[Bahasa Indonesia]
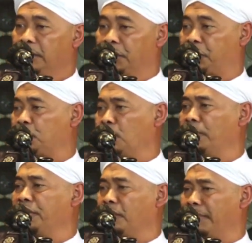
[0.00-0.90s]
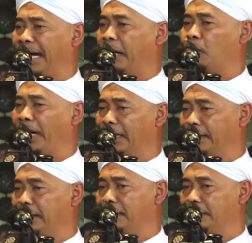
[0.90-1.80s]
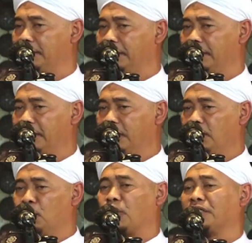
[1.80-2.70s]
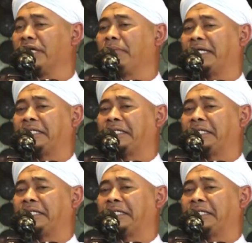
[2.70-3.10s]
Di situ beliau mengawali mukaddimah